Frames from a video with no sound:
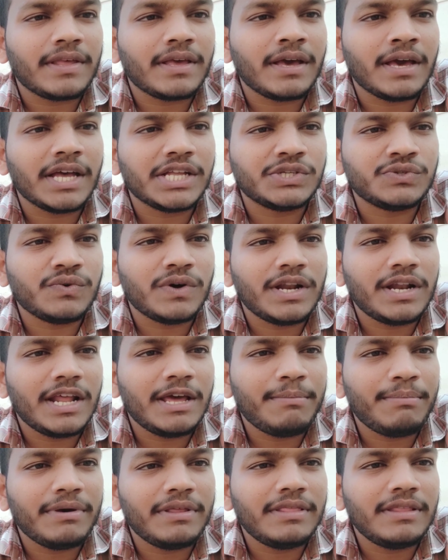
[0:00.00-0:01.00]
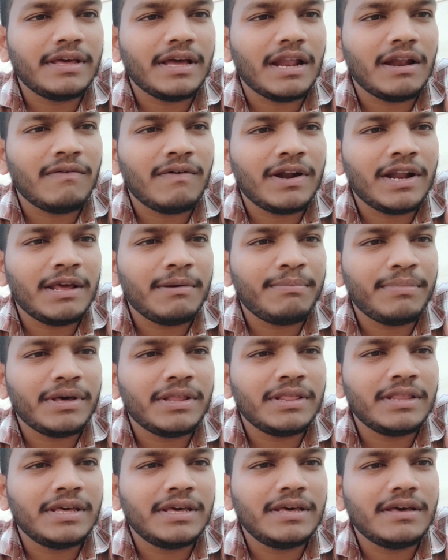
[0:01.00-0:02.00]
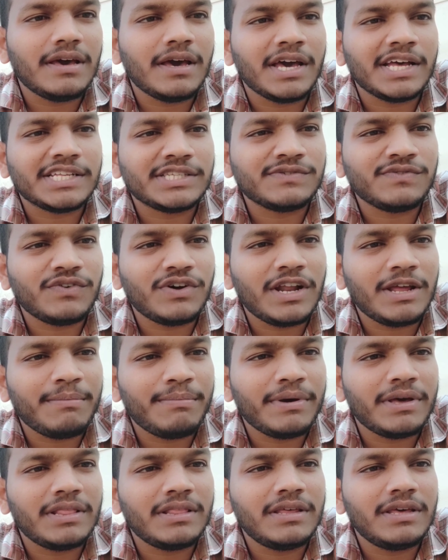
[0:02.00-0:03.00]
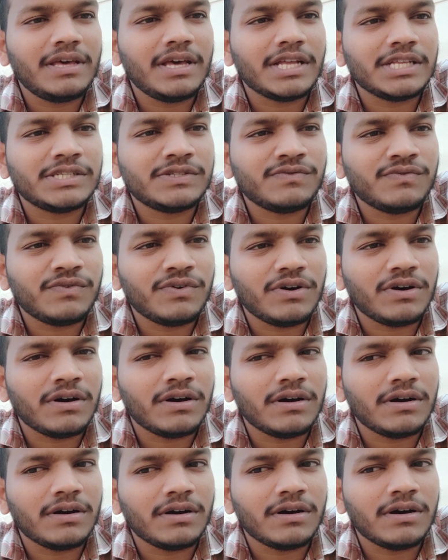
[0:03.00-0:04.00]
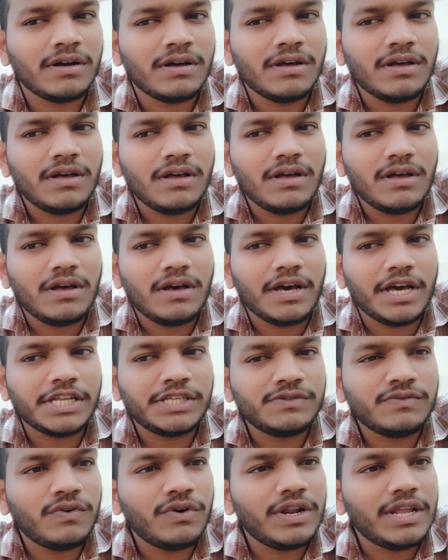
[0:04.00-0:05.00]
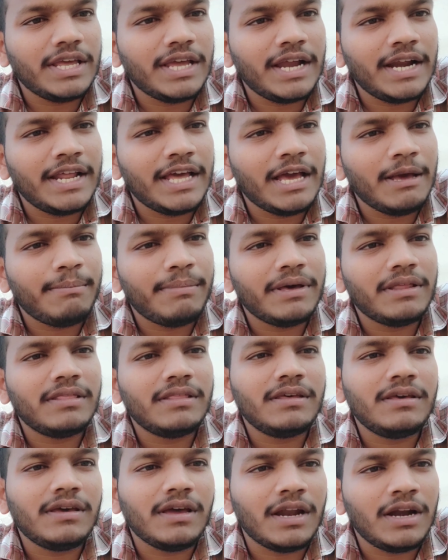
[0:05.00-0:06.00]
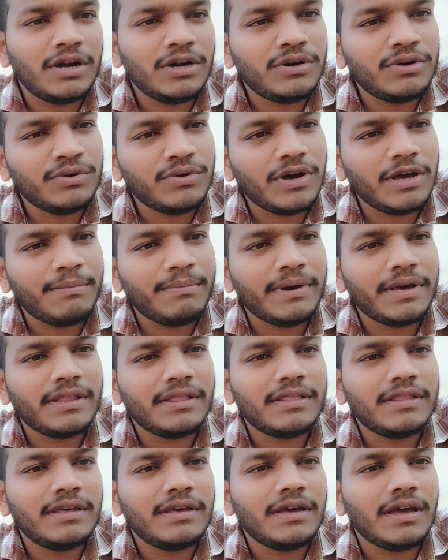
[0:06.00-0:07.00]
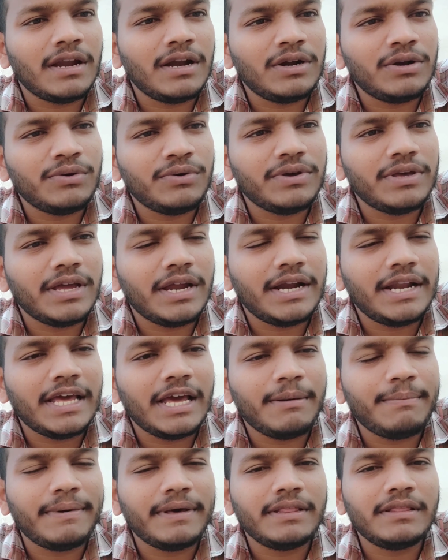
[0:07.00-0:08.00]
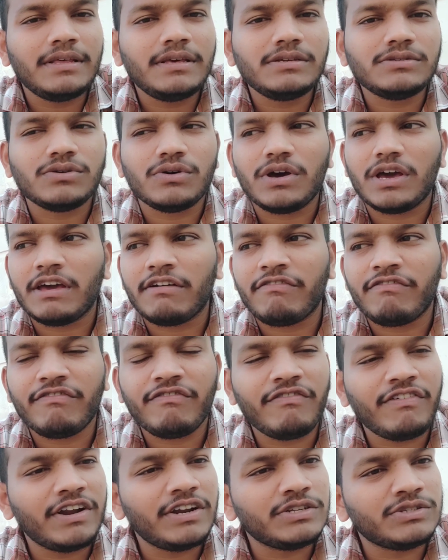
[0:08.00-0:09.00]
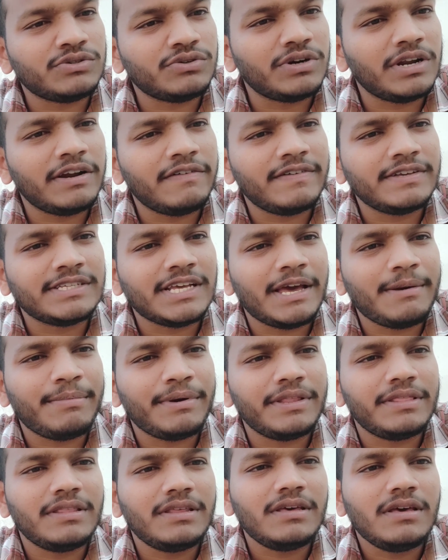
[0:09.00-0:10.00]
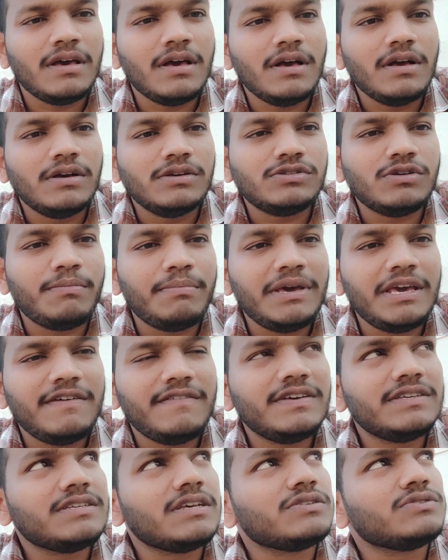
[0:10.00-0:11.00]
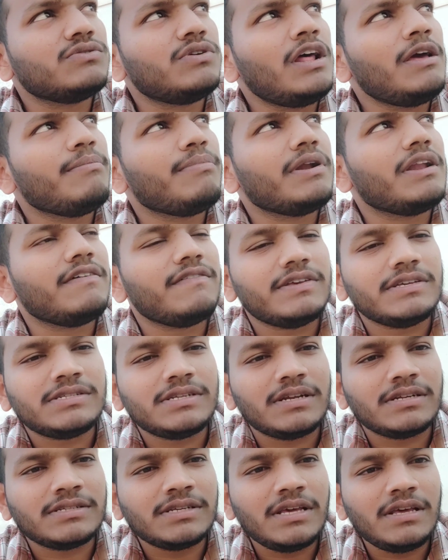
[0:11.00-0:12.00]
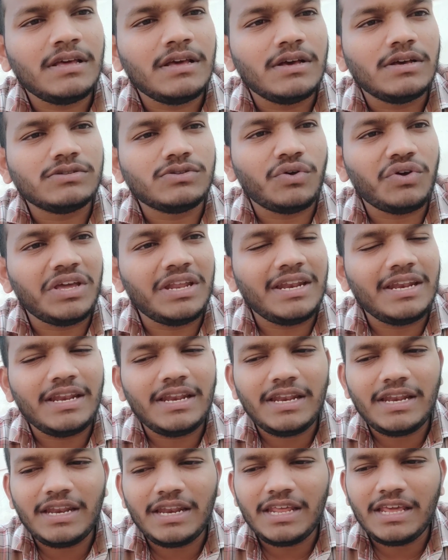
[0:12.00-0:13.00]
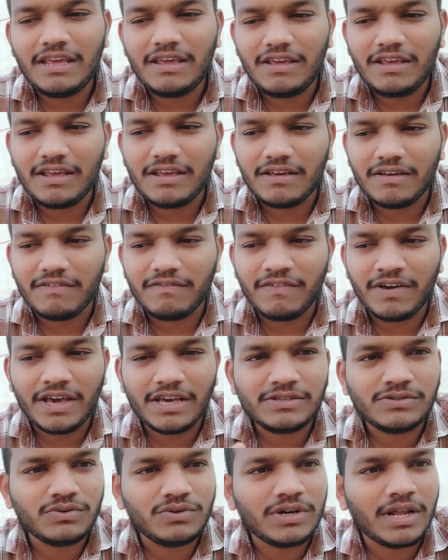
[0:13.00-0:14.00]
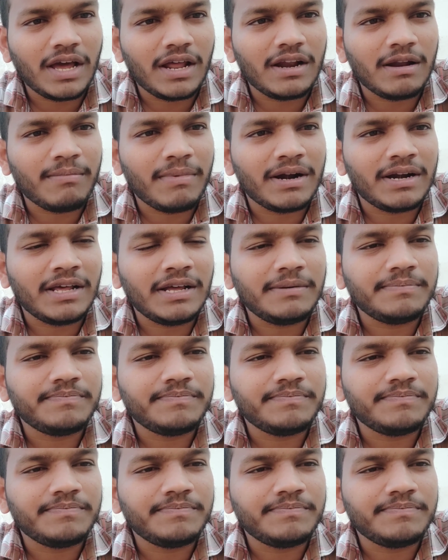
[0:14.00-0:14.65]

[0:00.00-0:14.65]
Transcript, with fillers: హెచ్ వన్ అయిపోయింది ఎల్ వన్ అయిపోయింది హెచ్ ఫోర్ అయిపోయింది హెచ్ ఫోర్ హెచ్ ఫోర్ ఈఏడి e అయిపోయింది ఎల్ టూ అయిపోయింది ఎల్ టూ ఈఏడి e అయిపోయింది సో ఎఫ్ వన్ స్టూడెంట్ వీజా అయిపోయింది సో బీ వీజాస్ కూడా అయిపోయినాయి విజిటర్స్కి సో ఇన్ని వేస్ ఉంటాయన్నమాట